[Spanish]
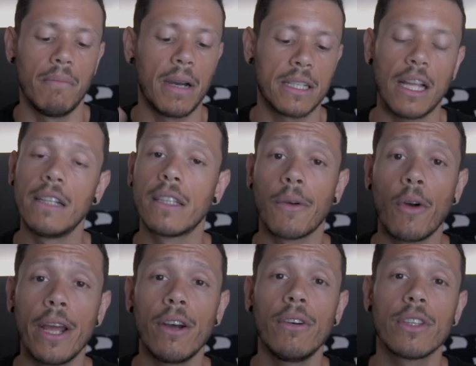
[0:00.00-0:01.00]
Bastante
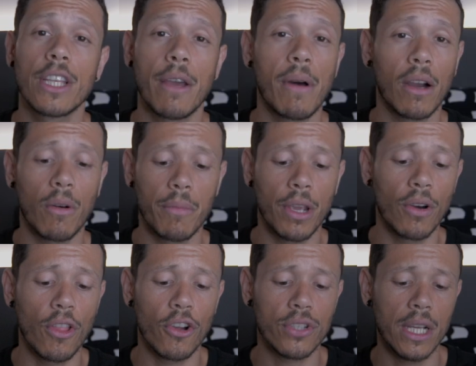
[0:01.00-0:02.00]
bueno, lleva
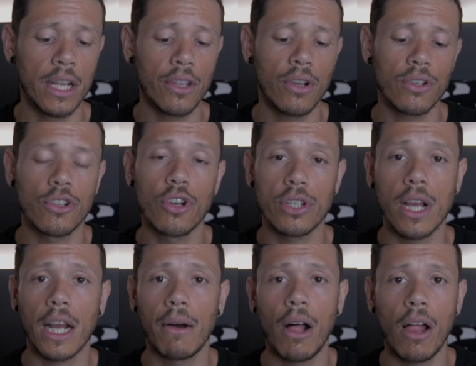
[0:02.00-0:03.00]
conmigo dos años, no se
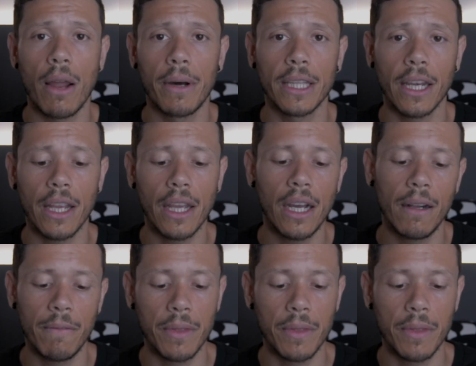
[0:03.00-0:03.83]
ha acabado la batería,